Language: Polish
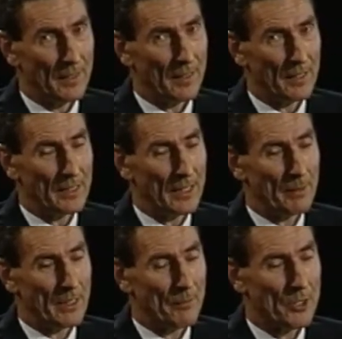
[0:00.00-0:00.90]
Y, nie ma
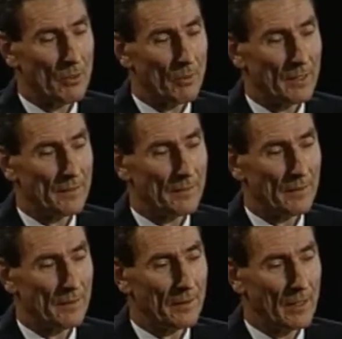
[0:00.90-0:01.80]
na przykład,
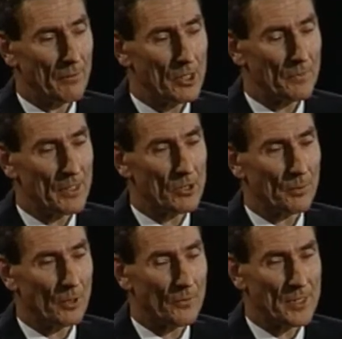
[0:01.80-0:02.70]
a właściwie jest
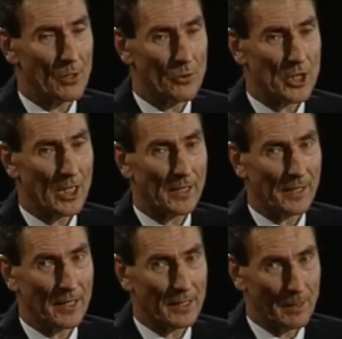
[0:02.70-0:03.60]
dopiero w zalążkach
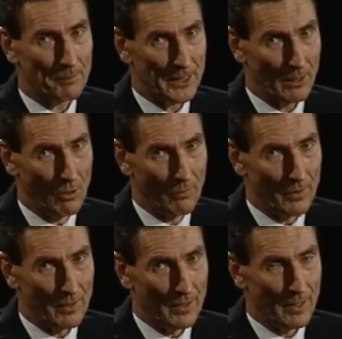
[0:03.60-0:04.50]
rynek kapitałowy.
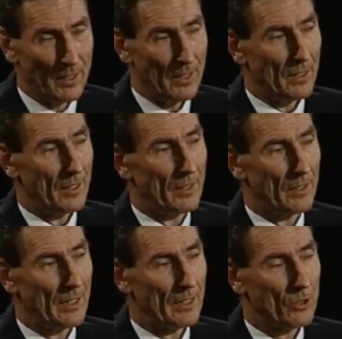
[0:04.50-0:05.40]

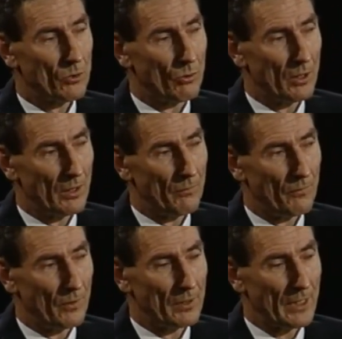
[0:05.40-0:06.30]
Rynek, który
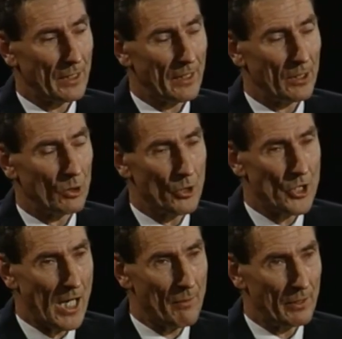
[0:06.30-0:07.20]
w takiej
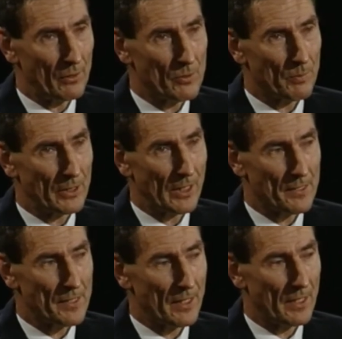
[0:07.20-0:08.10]
dojrzałej
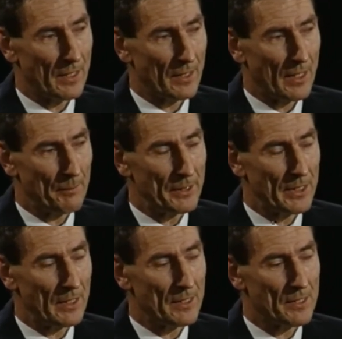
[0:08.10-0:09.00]
gospodarce
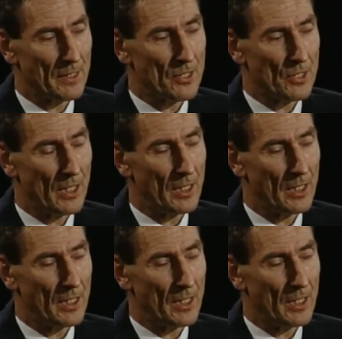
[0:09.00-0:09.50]
kapitalistycznej